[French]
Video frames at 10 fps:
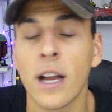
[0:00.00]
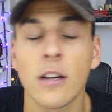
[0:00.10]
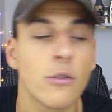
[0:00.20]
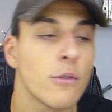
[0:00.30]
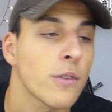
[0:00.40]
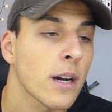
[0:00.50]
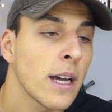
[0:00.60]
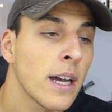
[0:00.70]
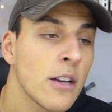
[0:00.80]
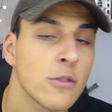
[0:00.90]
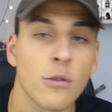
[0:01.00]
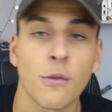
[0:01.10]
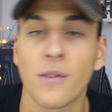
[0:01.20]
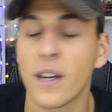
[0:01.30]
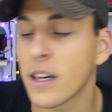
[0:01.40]
elles devraient se
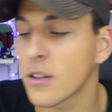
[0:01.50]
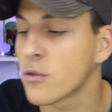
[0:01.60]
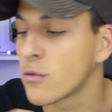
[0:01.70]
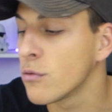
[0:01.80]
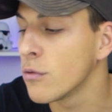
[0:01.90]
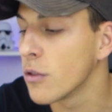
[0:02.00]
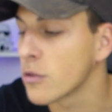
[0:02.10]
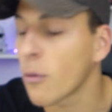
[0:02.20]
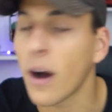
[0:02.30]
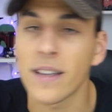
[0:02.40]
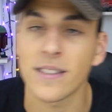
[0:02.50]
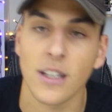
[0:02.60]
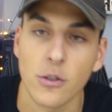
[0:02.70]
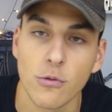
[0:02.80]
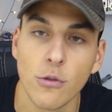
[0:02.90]
faire sous 3 euh, à
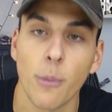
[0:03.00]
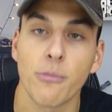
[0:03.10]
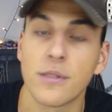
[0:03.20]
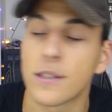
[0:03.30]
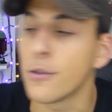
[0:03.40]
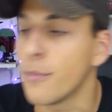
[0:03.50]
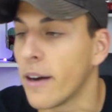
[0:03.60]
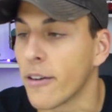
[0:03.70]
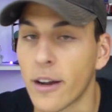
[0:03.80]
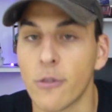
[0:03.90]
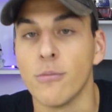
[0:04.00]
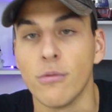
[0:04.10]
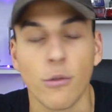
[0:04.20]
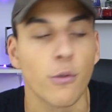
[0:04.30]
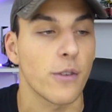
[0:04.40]
5 jours puisque bah voilà, le
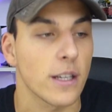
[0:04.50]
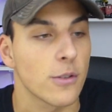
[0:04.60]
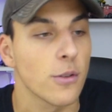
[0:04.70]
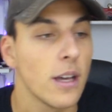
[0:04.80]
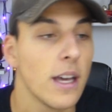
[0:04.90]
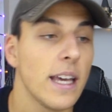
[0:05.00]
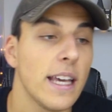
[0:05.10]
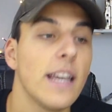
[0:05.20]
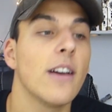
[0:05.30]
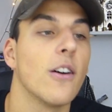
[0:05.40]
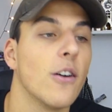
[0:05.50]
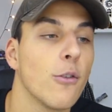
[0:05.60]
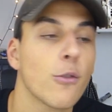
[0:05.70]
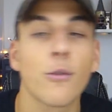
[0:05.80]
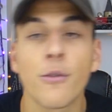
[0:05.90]
boulot fait que et euh,
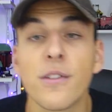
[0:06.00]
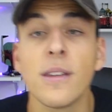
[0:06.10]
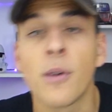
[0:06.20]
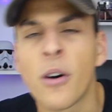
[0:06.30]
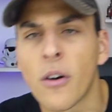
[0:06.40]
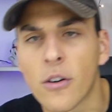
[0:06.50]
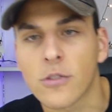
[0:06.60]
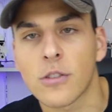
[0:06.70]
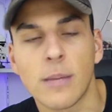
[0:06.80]
le confinement entre